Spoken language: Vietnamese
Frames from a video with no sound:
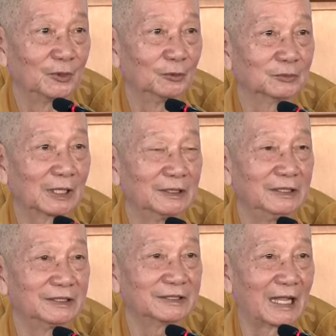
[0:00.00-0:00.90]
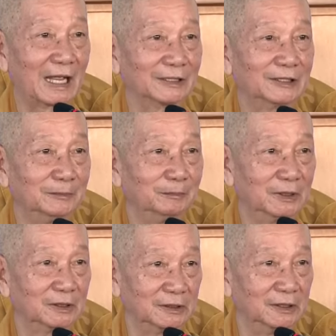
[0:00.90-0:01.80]
chúng ta đi xa thêm
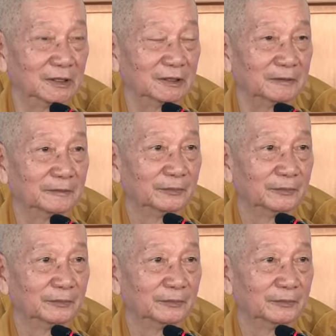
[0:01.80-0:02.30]
bước nữa đó.